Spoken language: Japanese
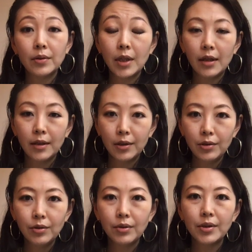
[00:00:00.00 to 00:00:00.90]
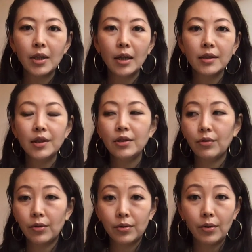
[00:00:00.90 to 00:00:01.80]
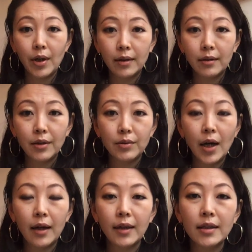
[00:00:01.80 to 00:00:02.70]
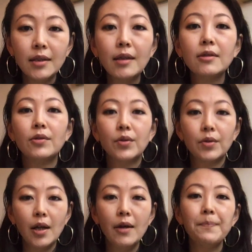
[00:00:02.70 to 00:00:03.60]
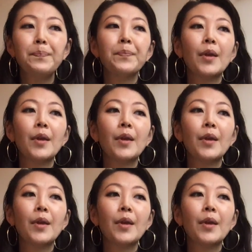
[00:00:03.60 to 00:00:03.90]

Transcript: 具体的に言うとスターシードとかっていう話ですよね。